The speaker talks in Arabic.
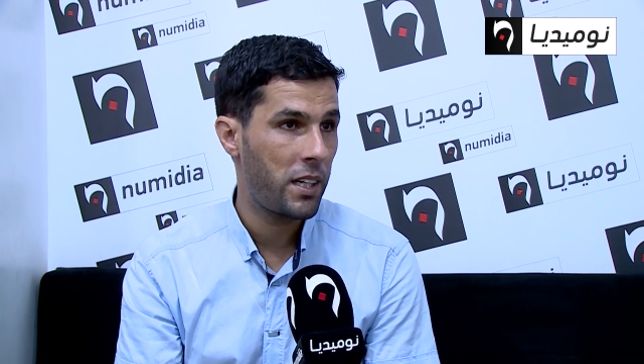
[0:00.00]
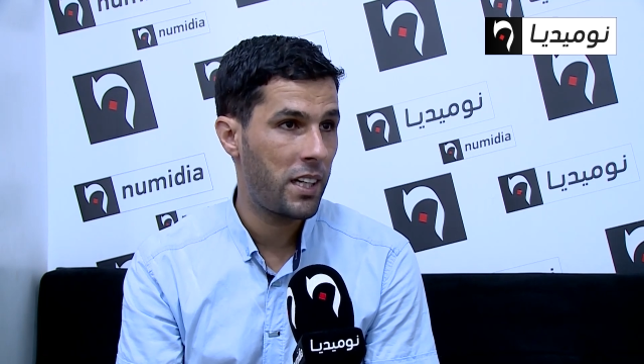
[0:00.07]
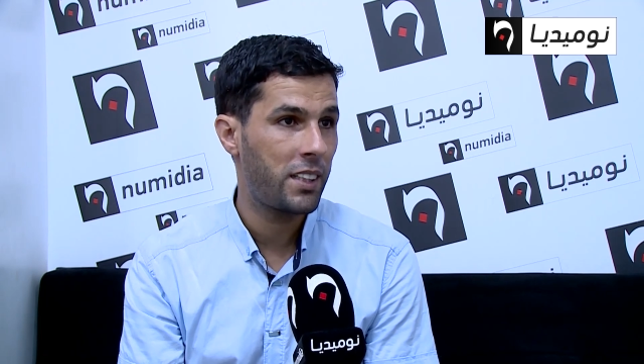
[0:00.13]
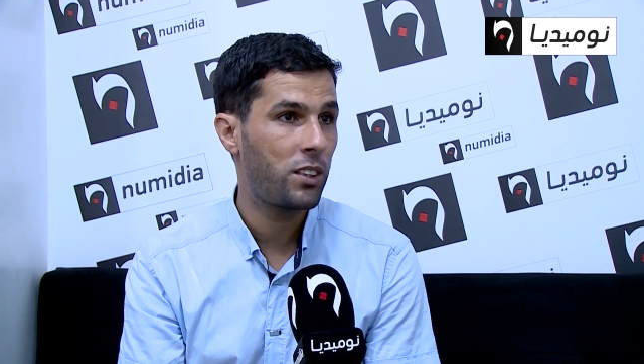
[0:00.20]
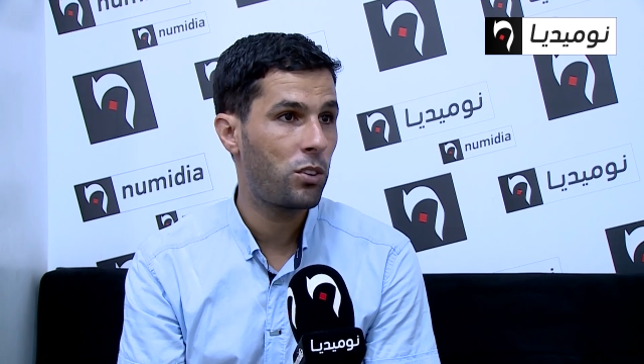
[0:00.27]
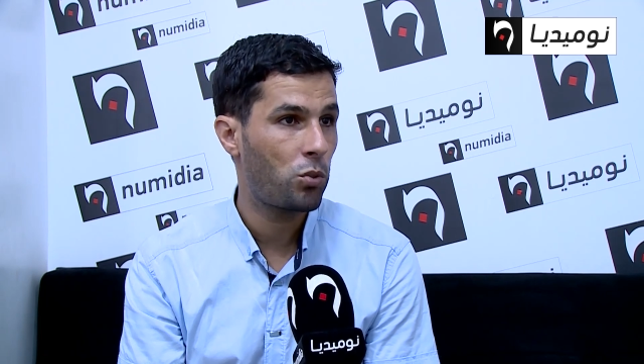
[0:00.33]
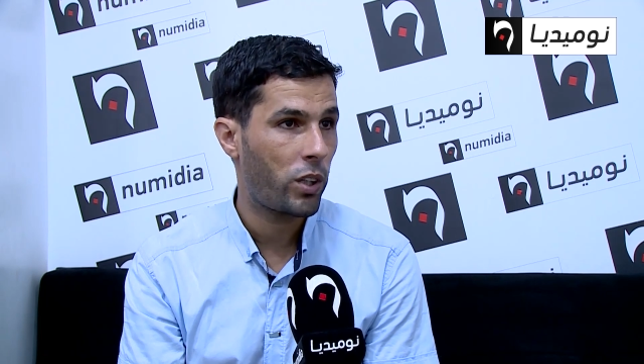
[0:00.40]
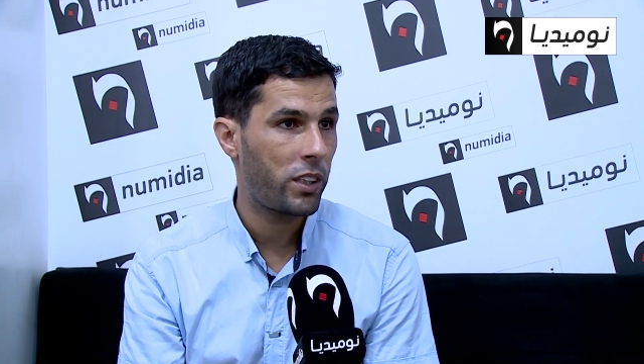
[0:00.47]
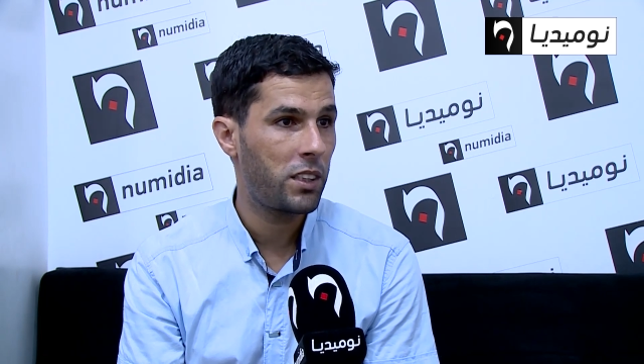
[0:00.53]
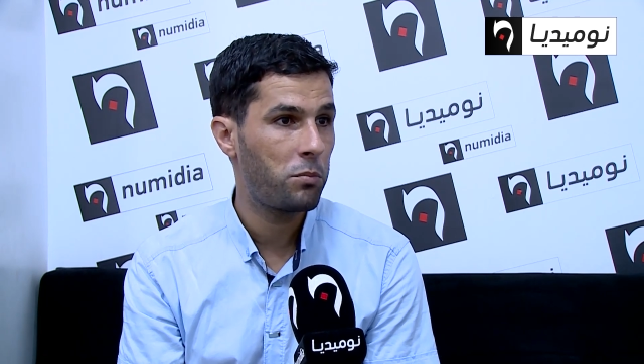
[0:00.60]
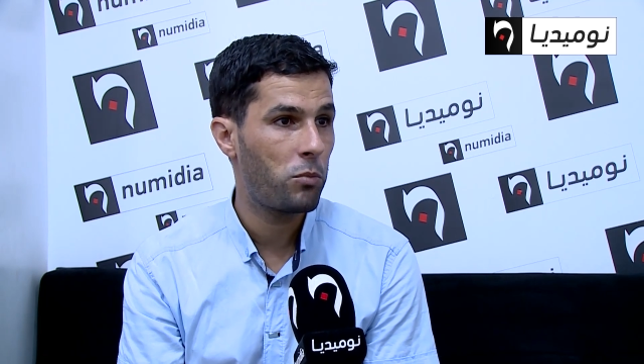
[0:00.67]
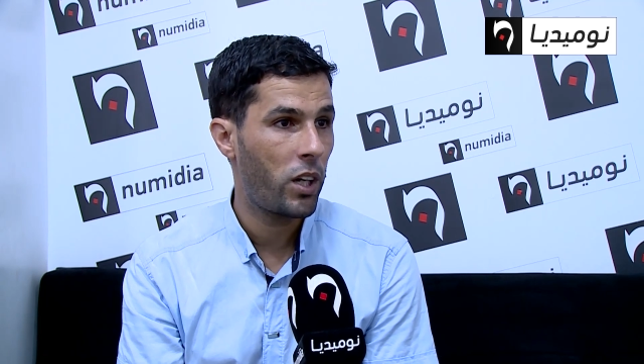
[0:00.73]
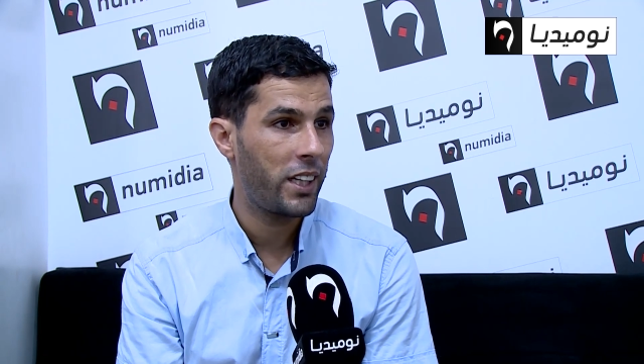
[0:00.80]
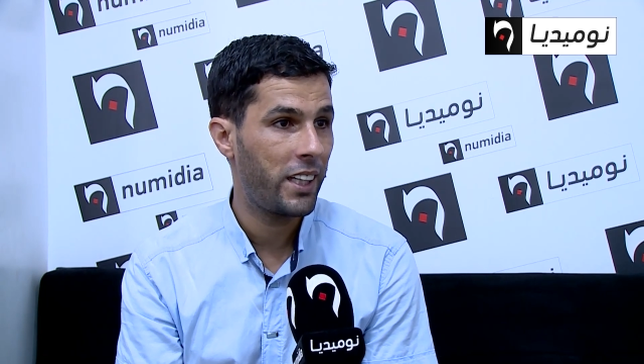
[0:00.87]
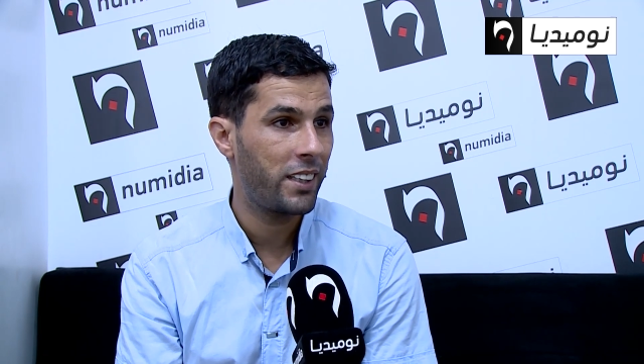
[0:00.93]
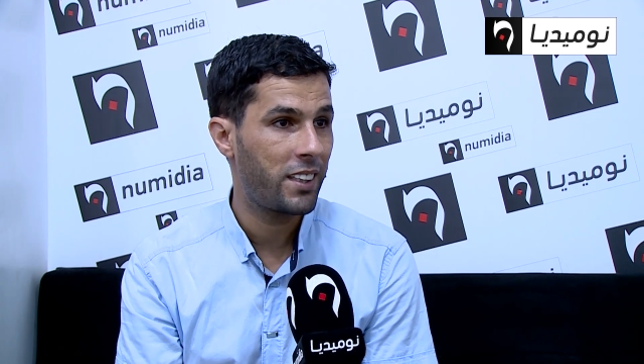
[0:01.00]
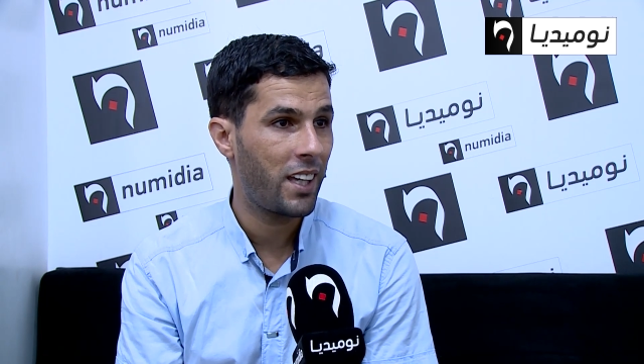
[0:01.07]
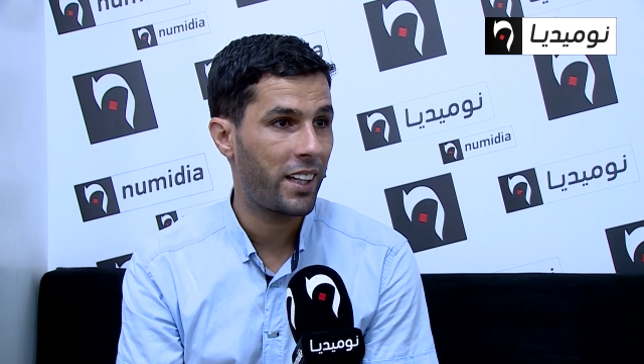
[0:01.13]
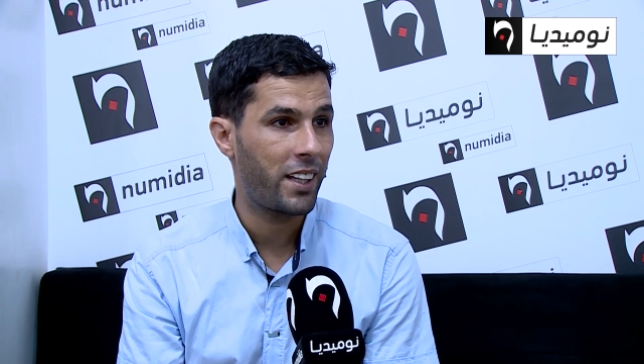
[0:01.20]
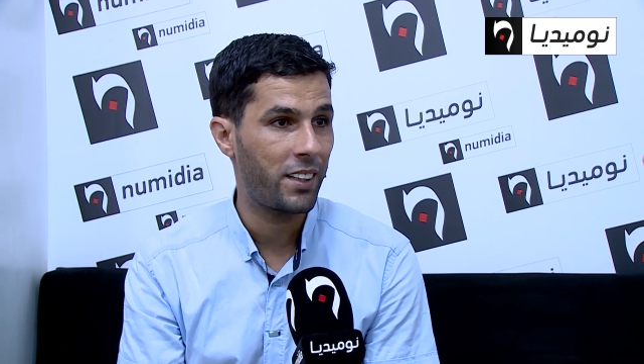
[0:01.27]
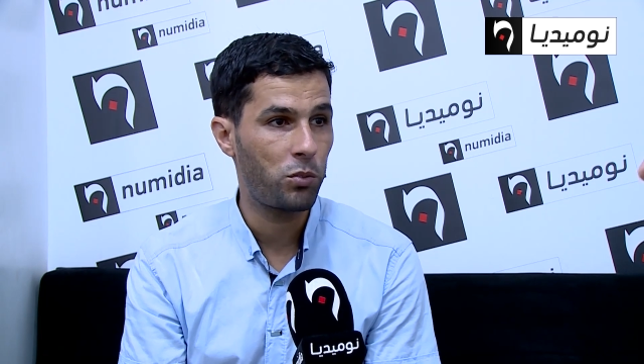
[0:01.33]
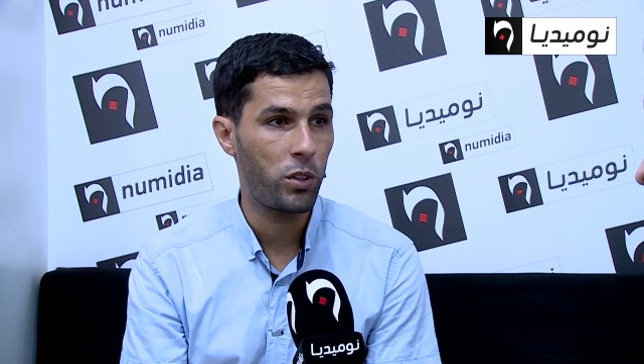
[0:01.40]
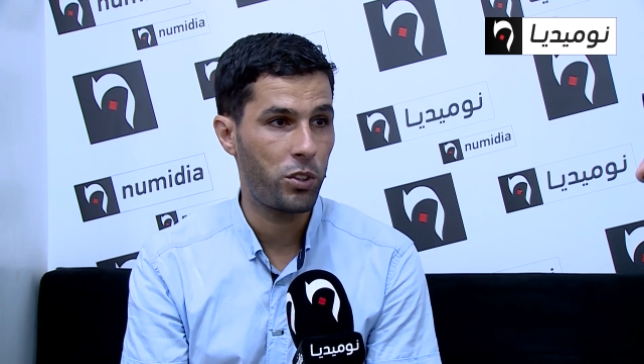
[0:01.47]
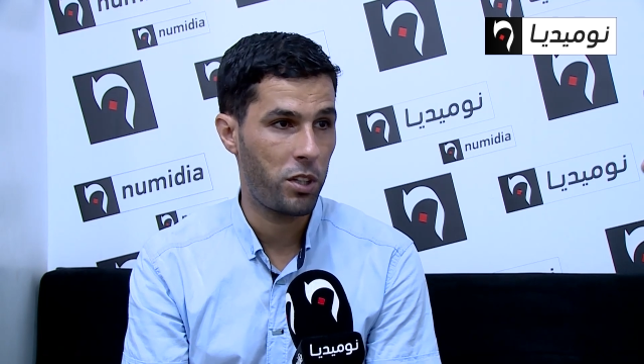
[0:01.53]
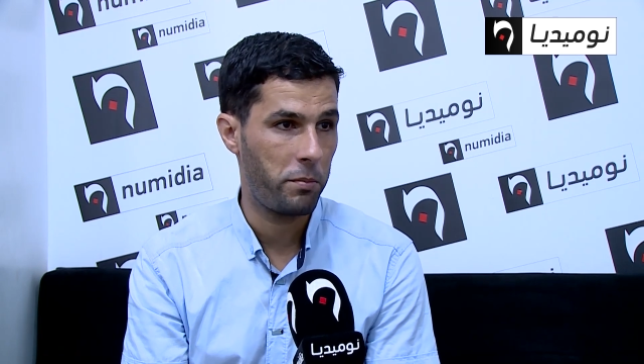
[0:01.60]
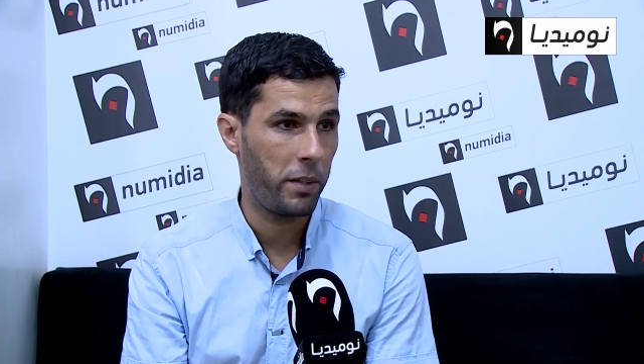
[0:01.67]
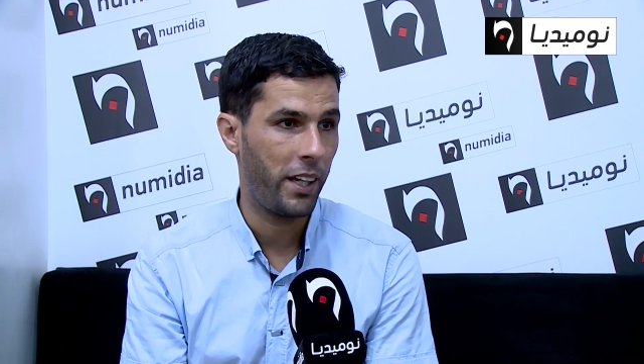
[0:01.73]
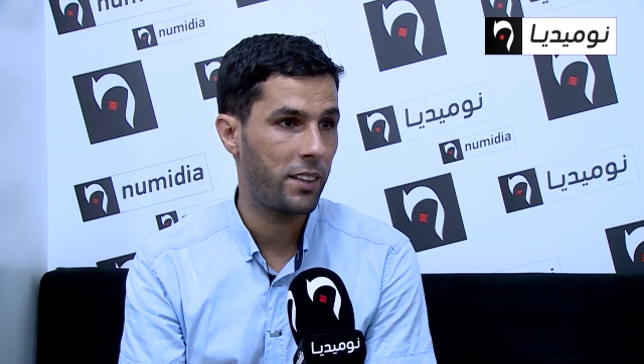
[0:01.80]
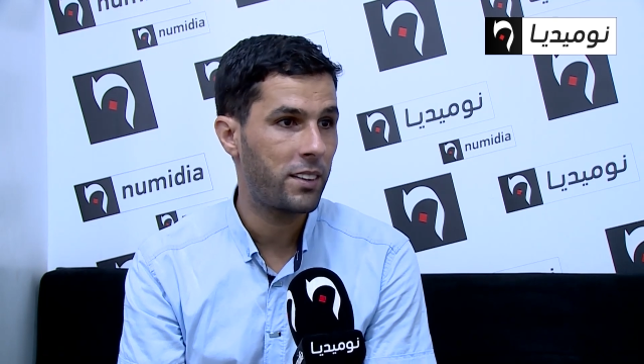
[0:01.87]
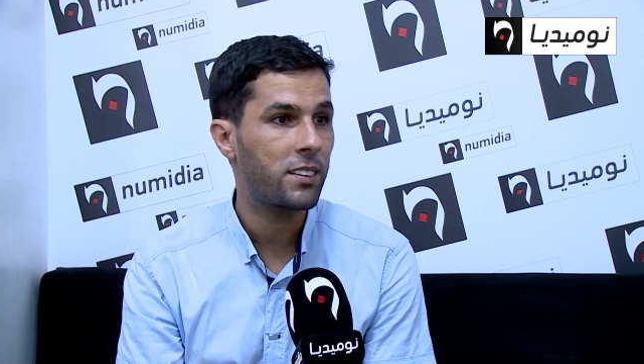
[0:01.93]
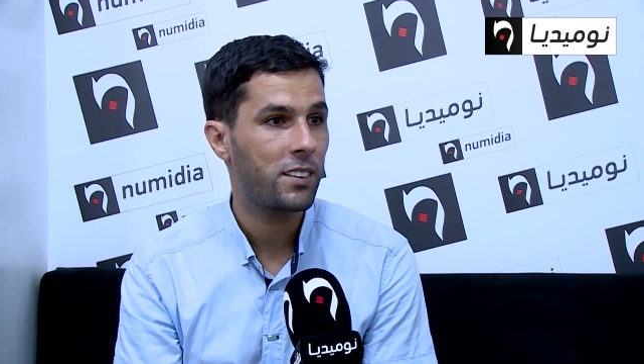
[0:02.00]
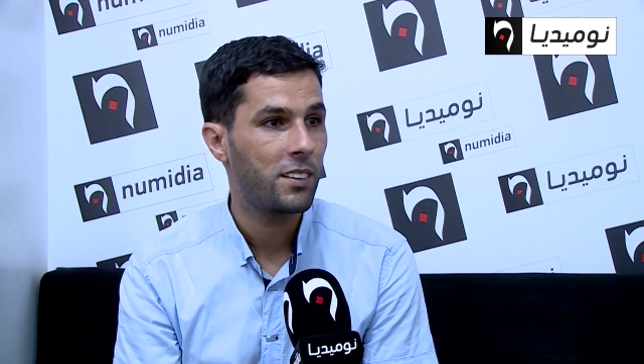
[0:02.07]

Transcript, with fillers: التي تقدمها الإدارات والجامعات